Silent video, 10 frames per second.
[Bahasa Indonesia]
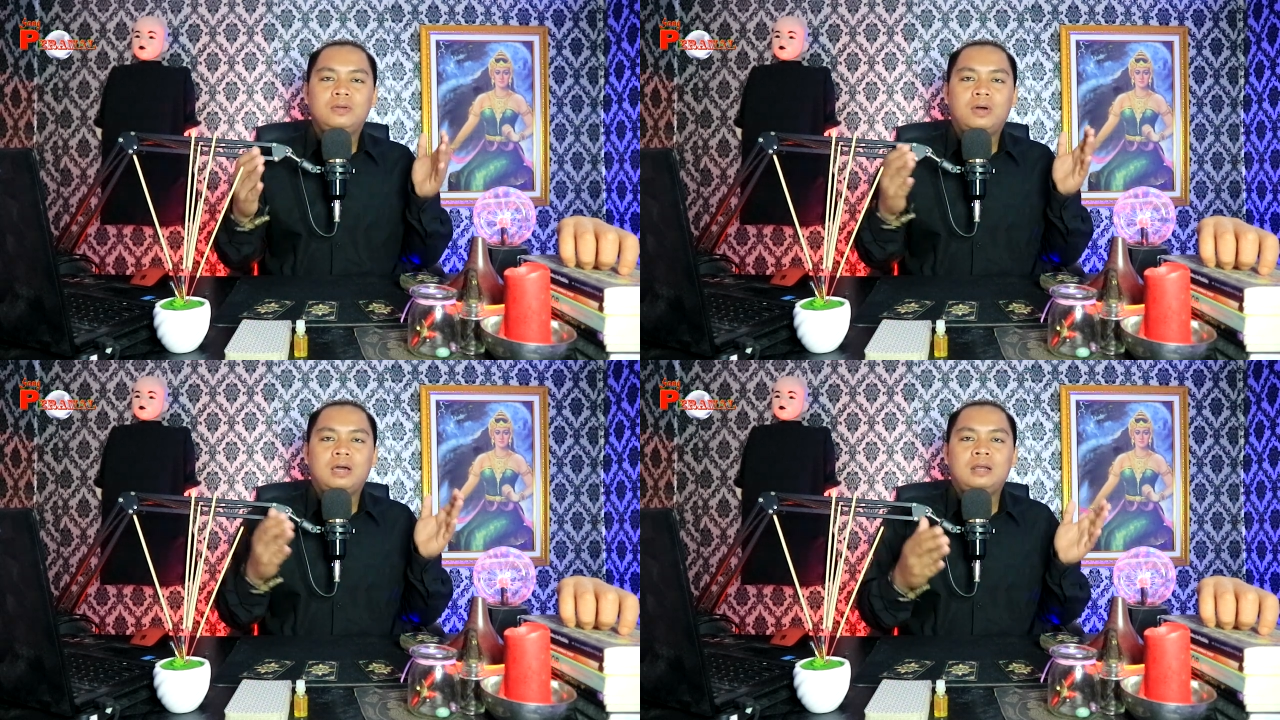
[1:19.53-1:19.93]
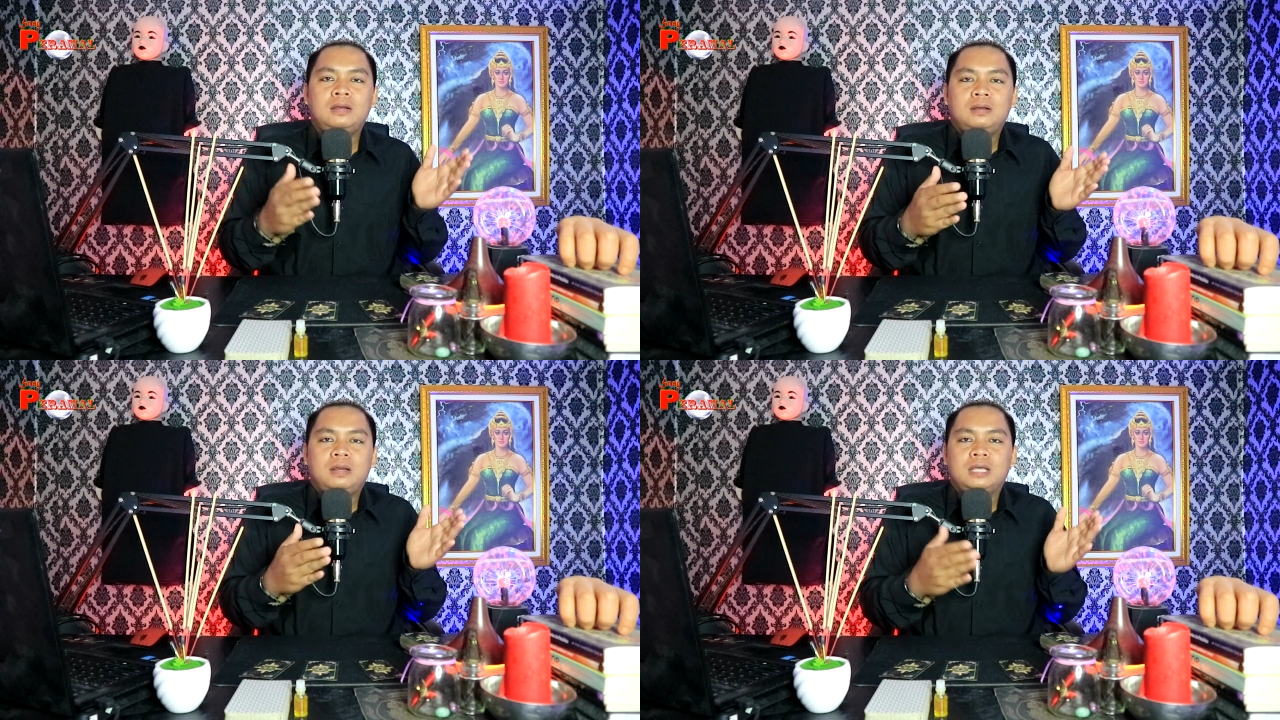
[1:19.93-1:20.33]

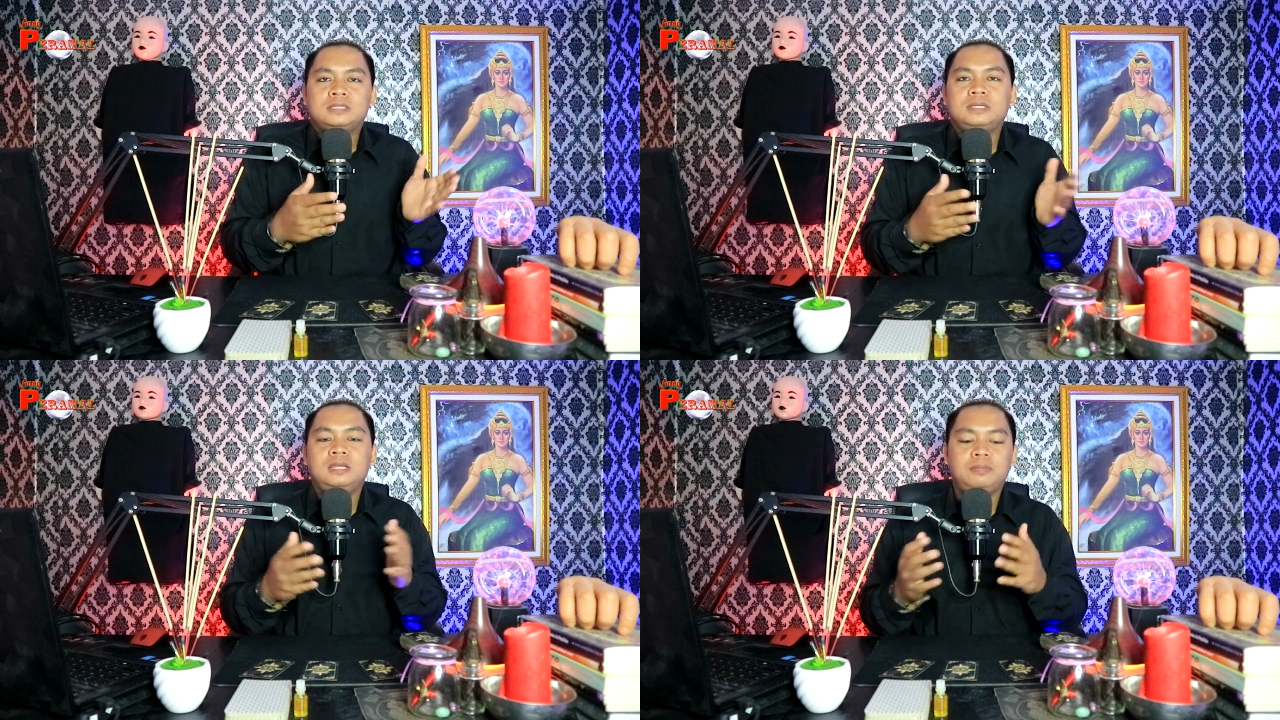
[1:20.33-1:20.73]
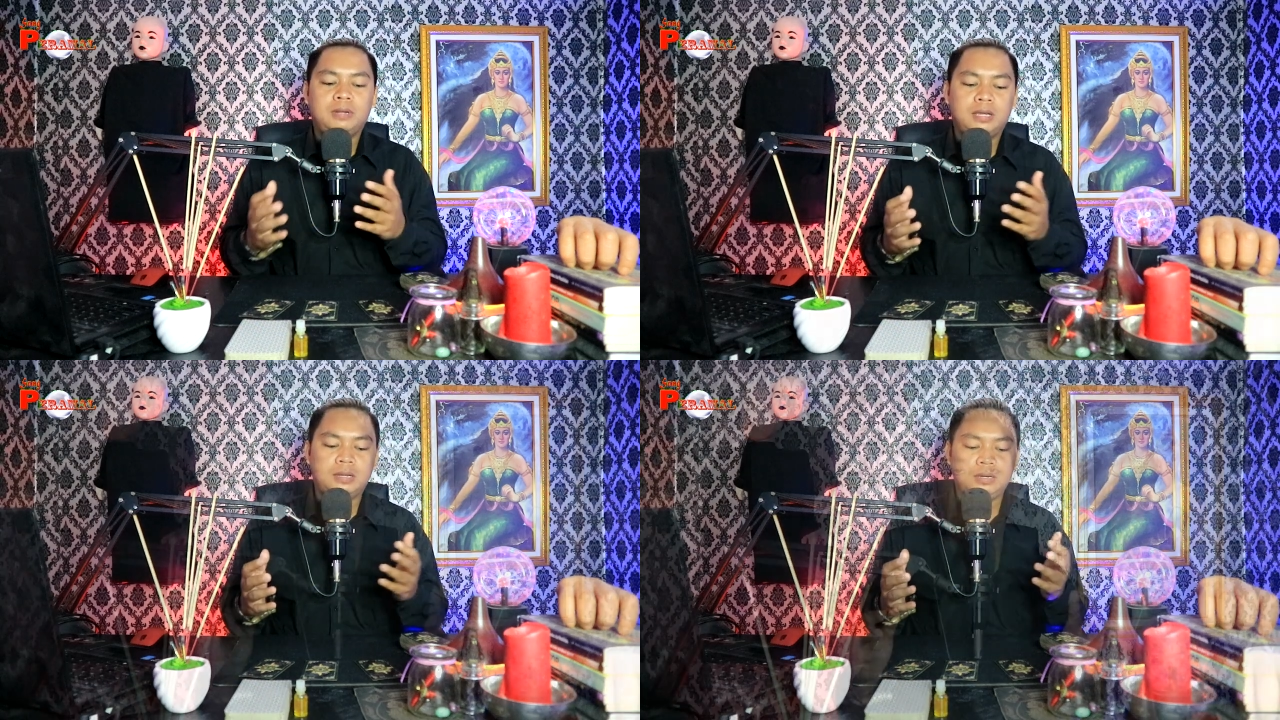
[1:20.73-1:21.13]
Doakan Lesti dan
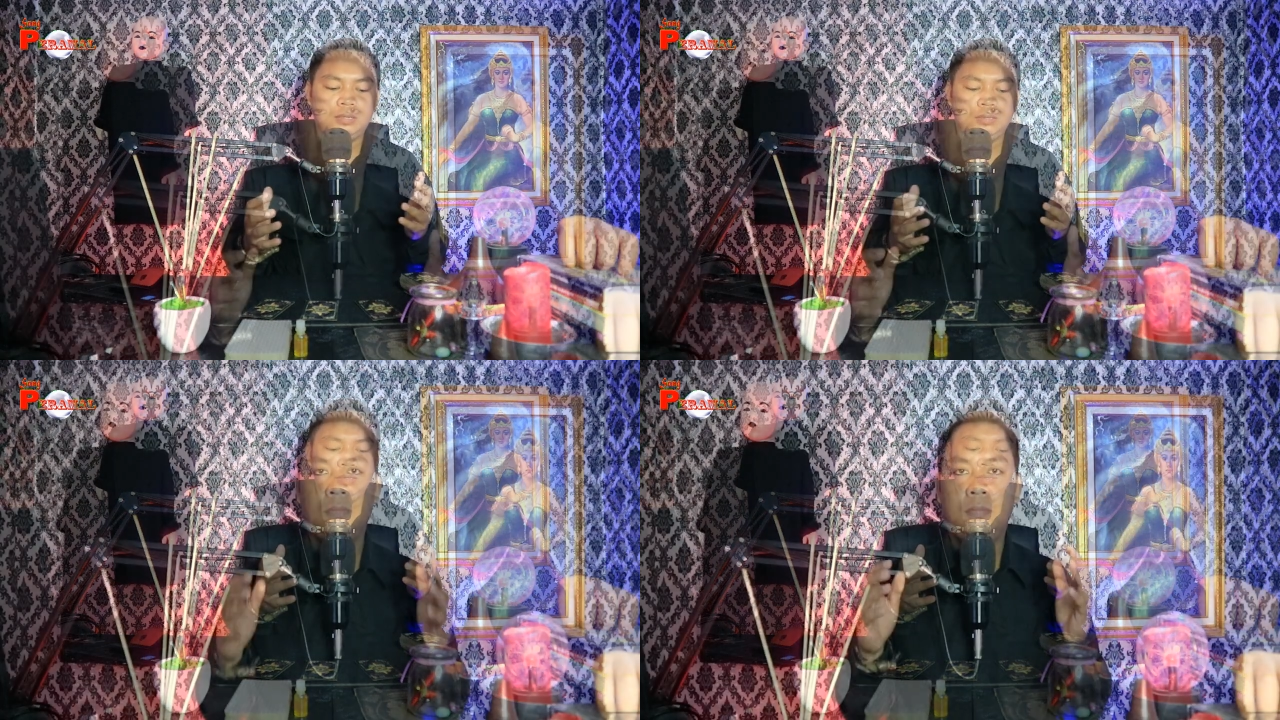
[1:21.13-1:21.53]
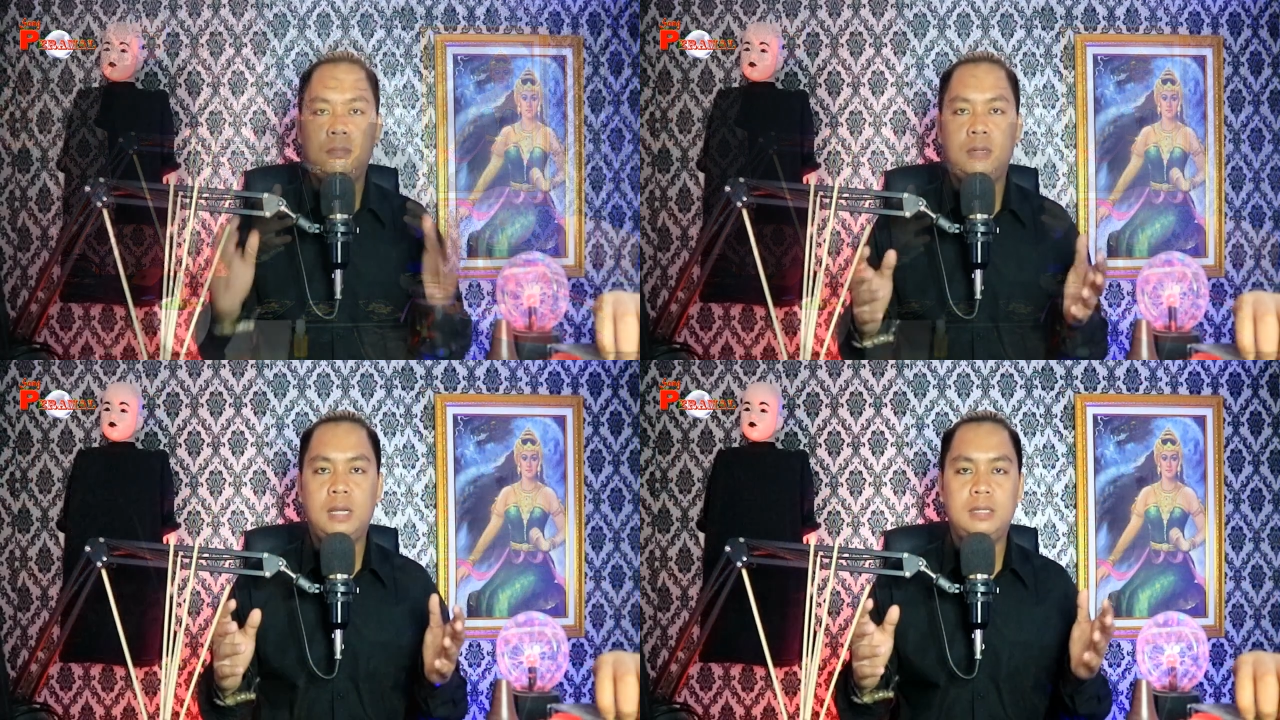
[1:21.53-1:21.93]
Bilar ini.
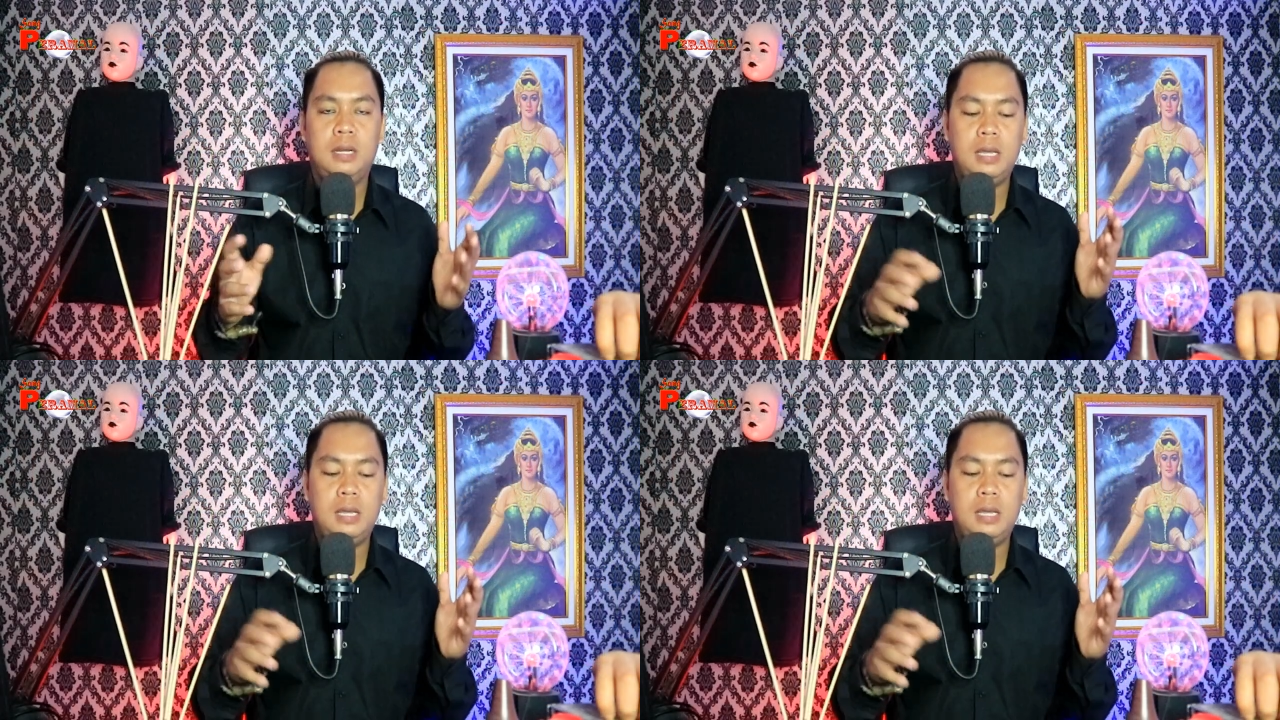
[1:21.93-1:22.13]
Mari kita